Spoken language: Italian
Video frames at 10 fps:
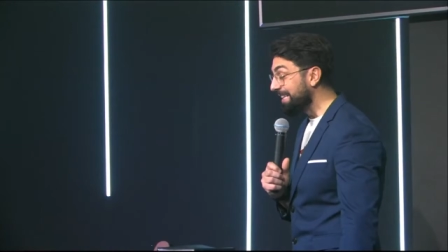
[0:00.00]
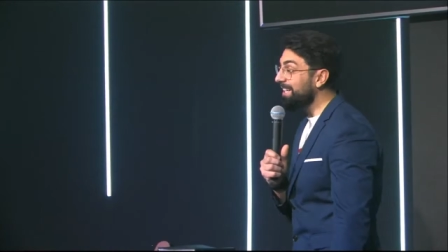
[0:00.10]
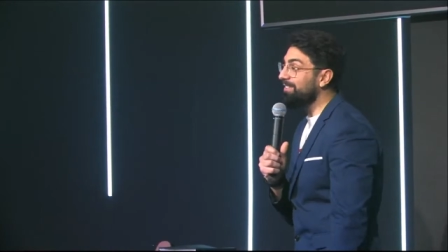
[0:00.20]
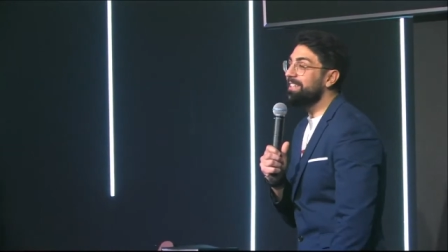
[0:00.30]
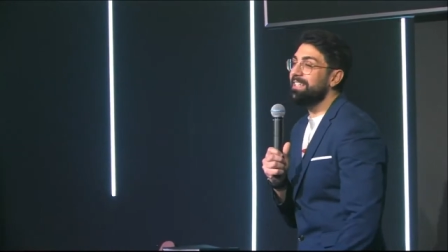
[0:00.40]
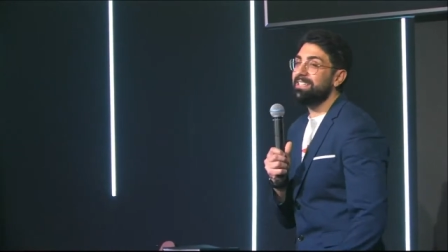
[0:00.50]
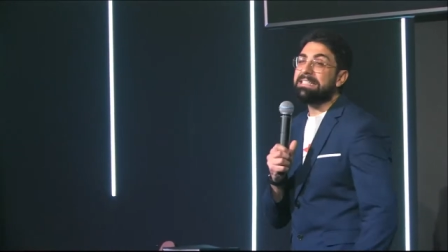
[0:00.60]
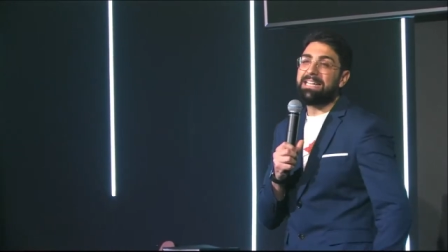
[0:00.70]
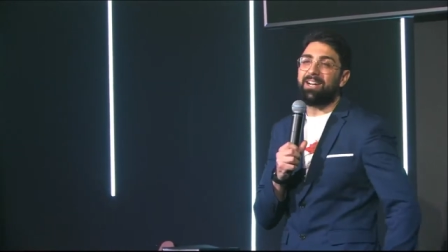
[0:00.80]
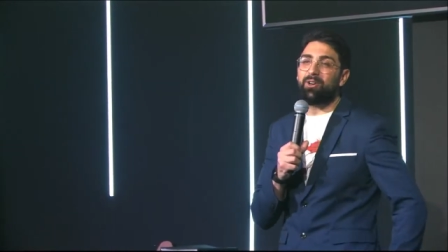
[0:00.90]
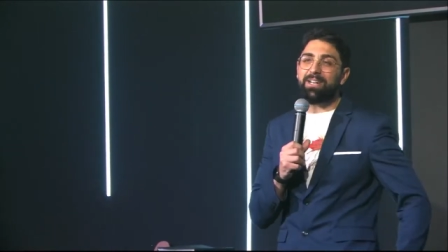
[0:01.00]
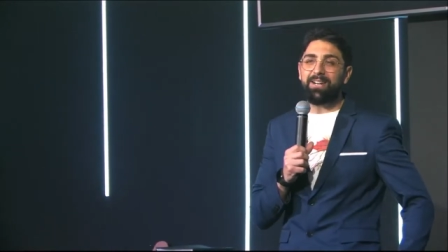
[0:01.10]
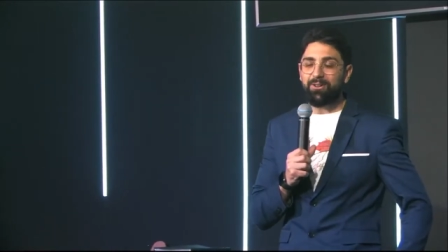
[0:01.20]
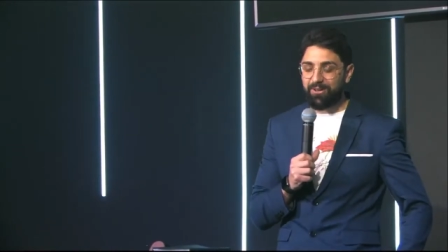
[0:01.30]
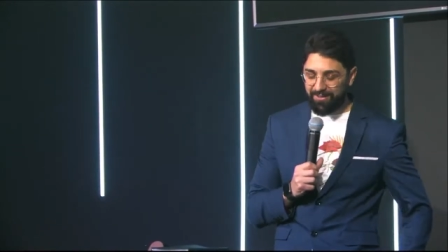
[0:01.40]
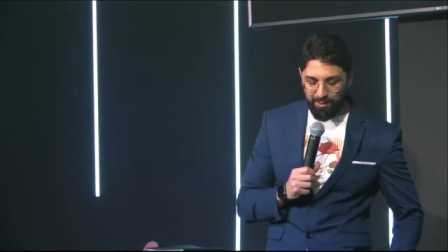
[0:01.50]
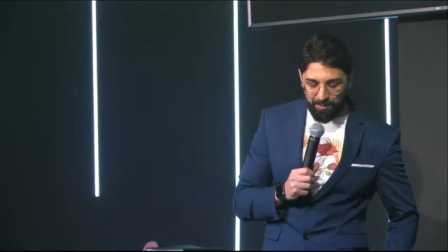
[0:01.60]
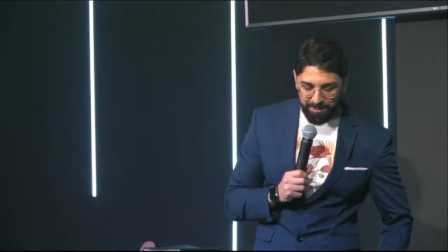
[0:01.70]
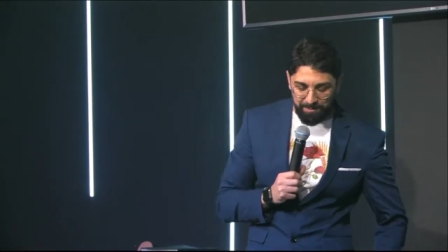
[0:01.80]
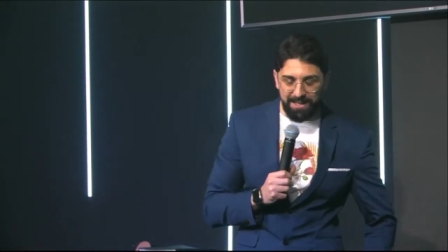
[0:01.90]
venerdì, ancora non avevo
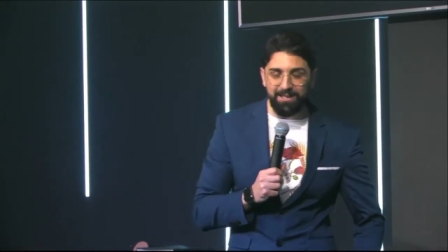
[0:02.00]
preparato